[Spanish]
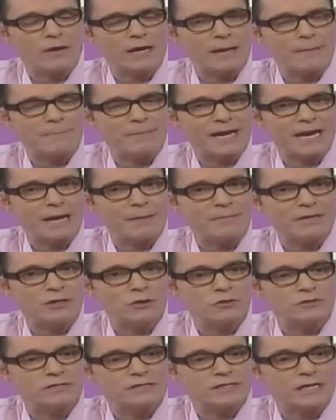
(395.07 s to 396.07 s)
qué
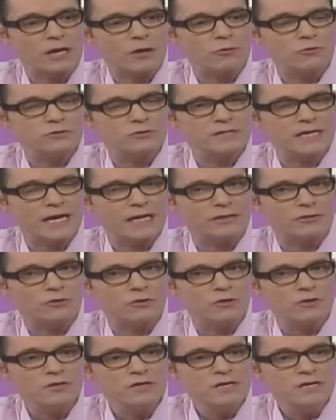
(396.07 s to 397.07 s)
parámetros están
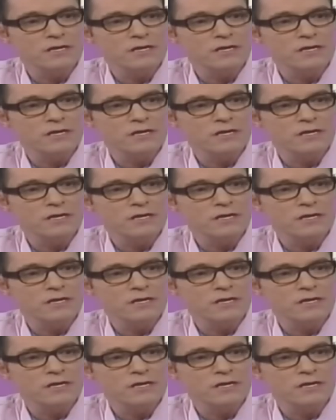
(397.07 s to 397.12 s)
juzgando